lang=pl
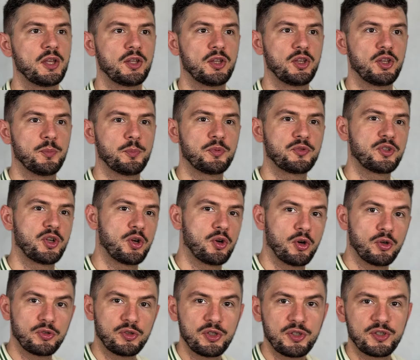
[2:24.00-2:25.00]
i
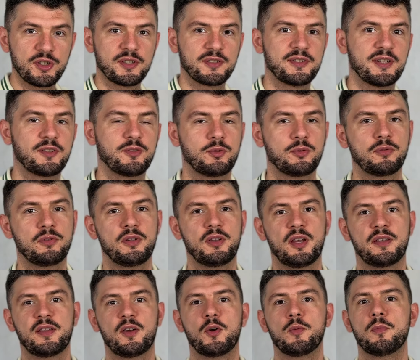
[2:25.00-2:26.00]
przechodzicie
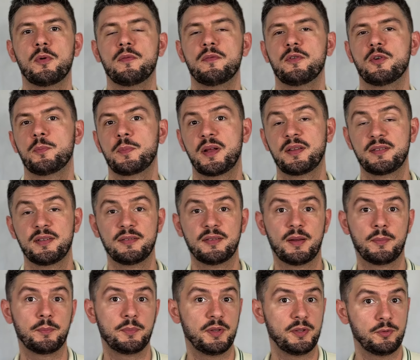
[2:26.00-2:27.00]
zatrudnienia na umowę o pracę
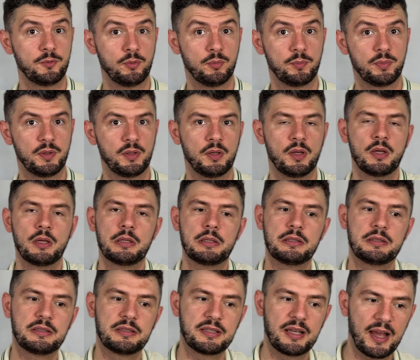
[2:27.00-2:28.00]
na B2B
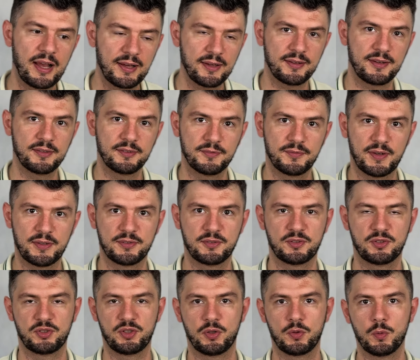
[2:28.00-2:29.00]
i zakres
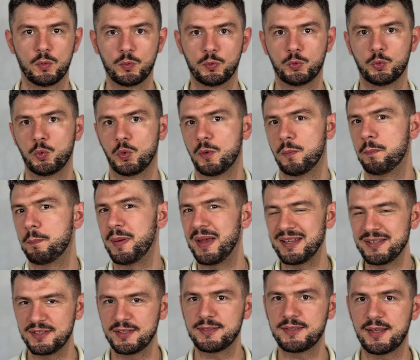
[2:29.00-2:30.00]
waszych usług
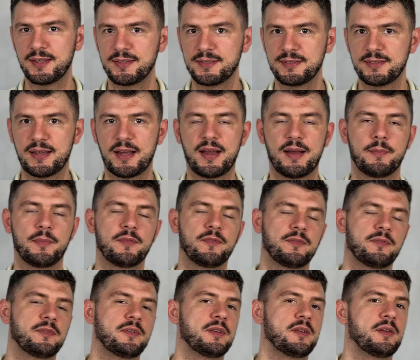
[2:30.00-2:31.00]
będzie ten sam
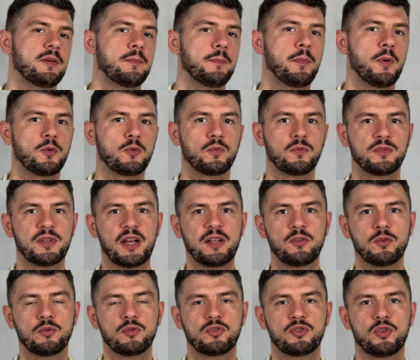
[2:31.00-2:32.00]
w
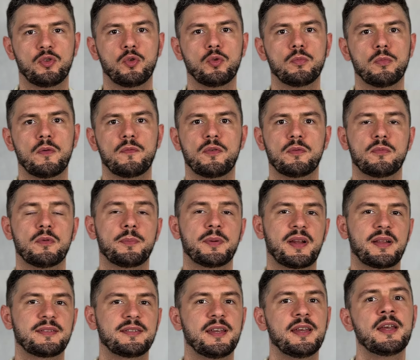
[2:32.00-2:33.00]
porównaniu z umową o
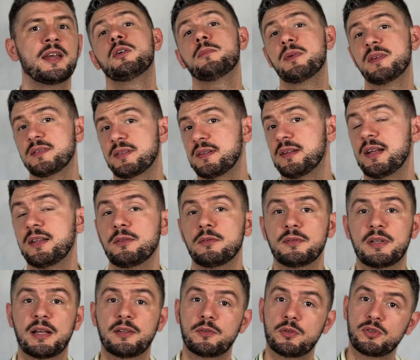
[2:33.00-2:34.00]
pracę, to bez względu
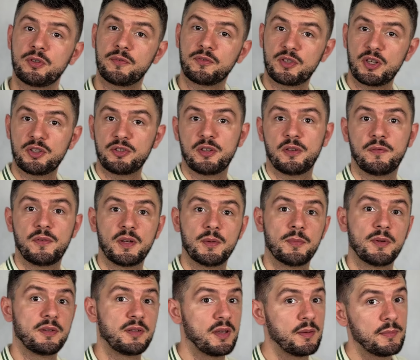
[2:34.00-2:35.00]
na to, że wcześniej
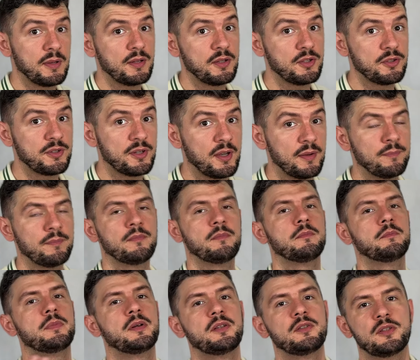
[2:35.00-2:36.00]
firmy nie mieliście,
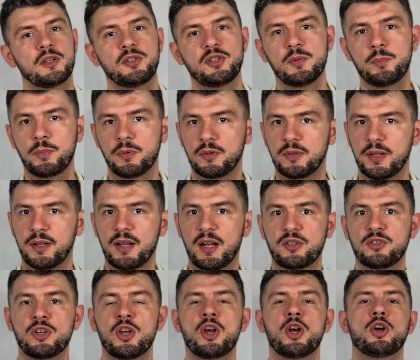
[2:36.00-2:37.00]
będziecie podlegać